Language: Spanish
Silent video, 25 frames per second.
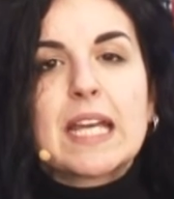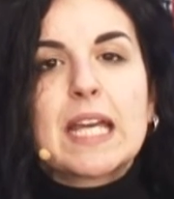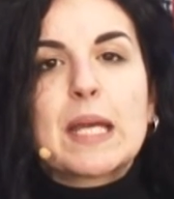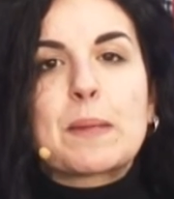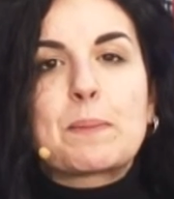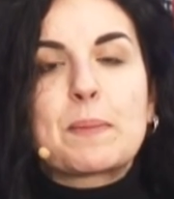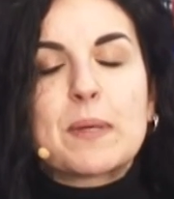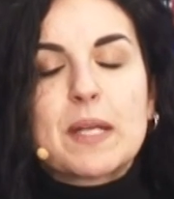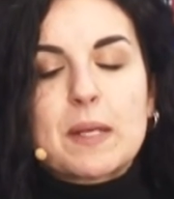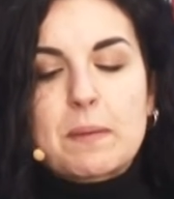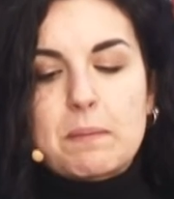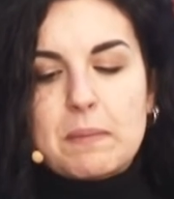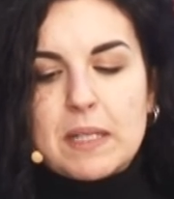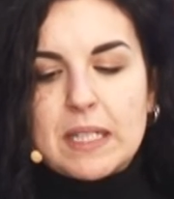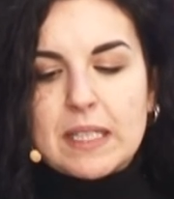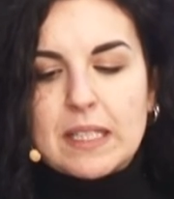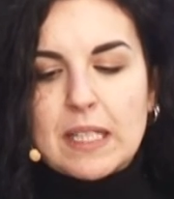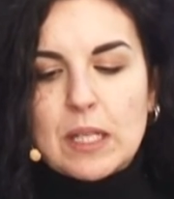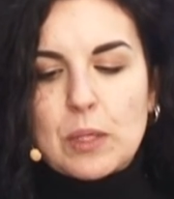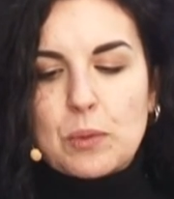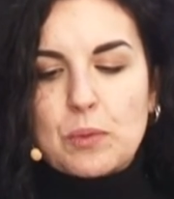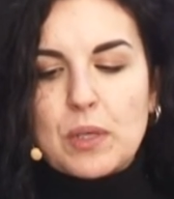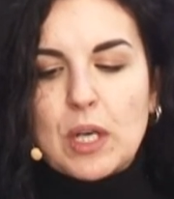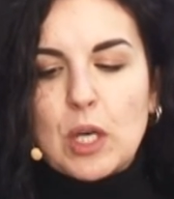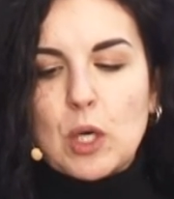que
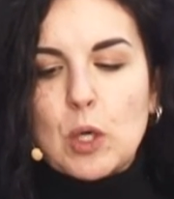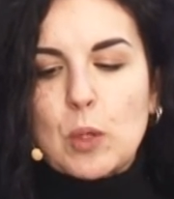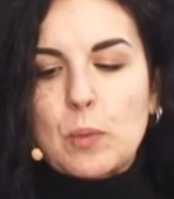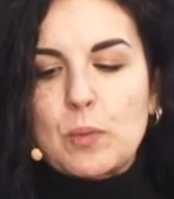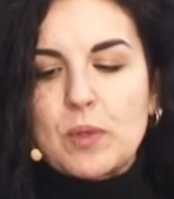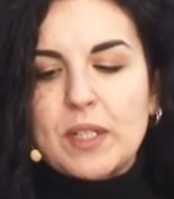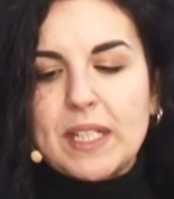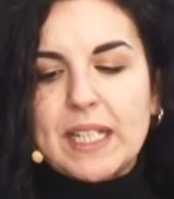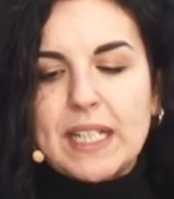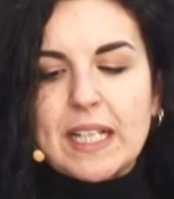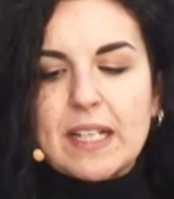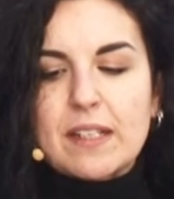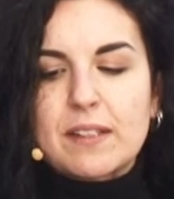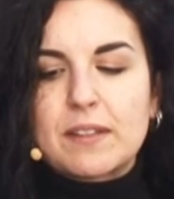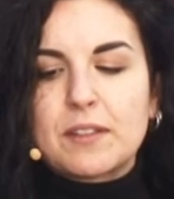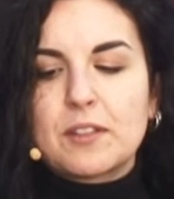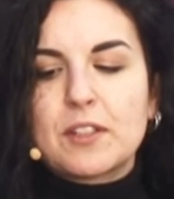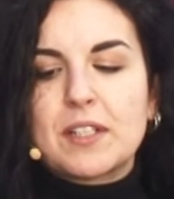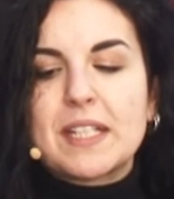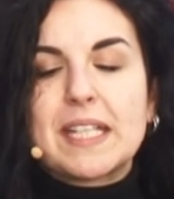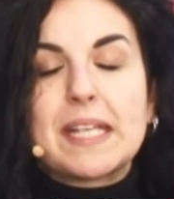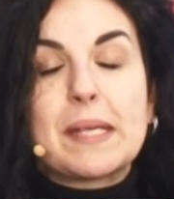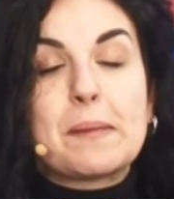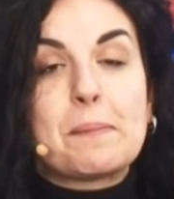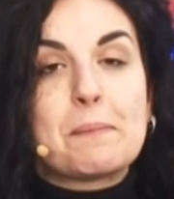permiten una
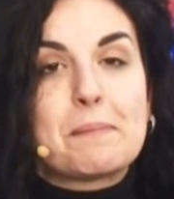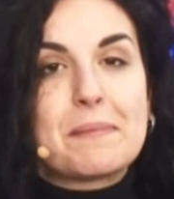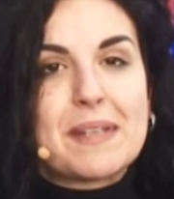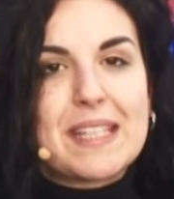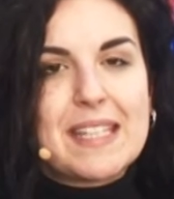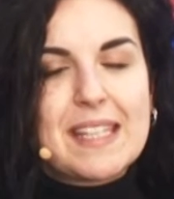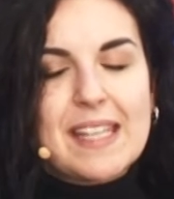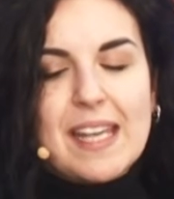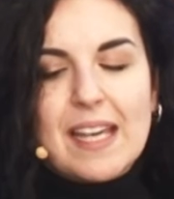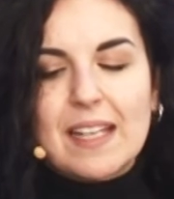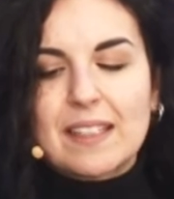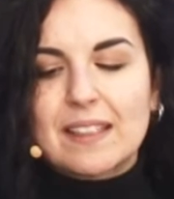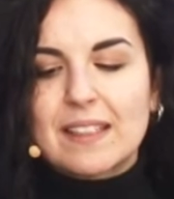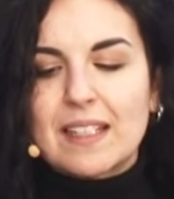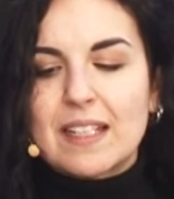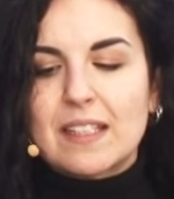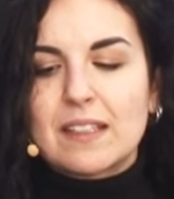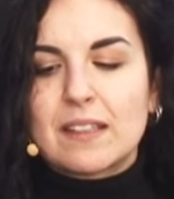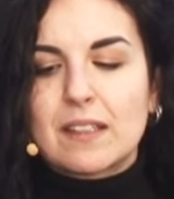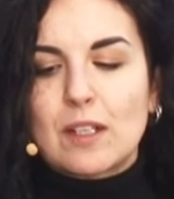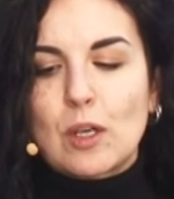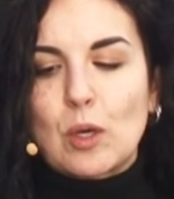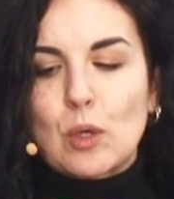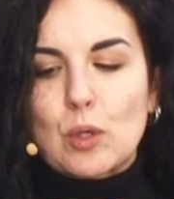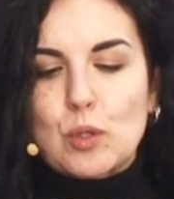comunicación inmediata
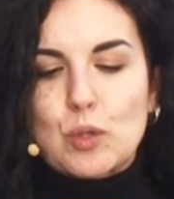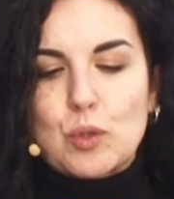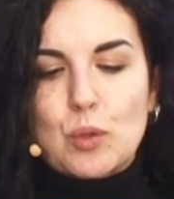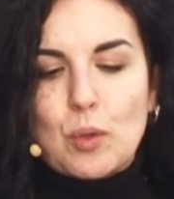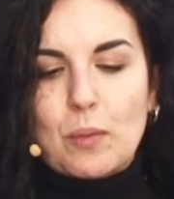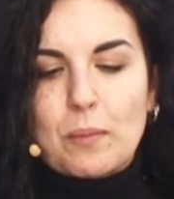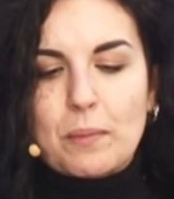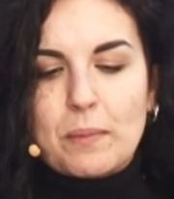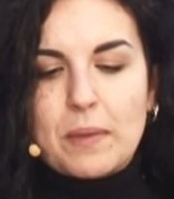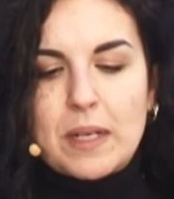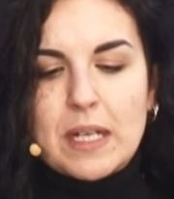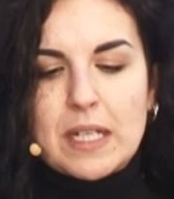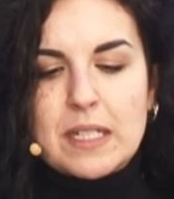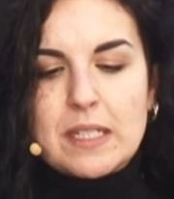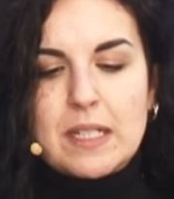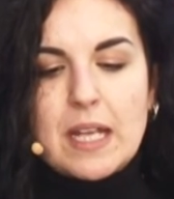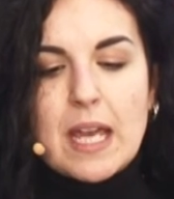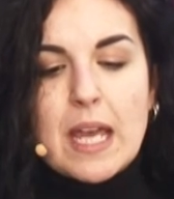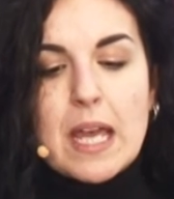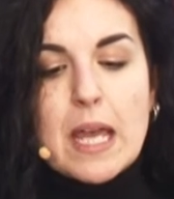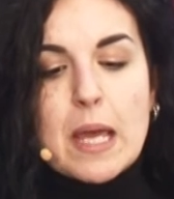entre los hombres,